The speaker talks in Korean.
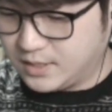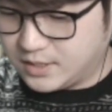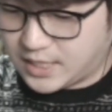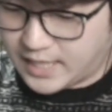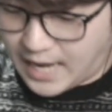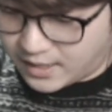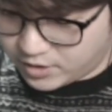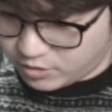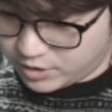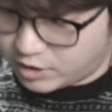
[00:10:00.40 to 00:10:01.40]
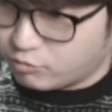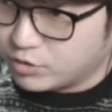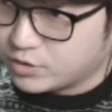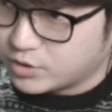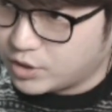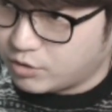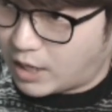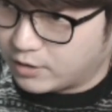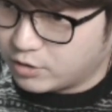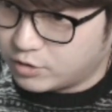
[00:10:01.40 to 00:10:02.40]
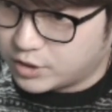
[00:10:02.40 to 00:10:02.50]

제가 안경을 끼고 있어서 이걸 안경을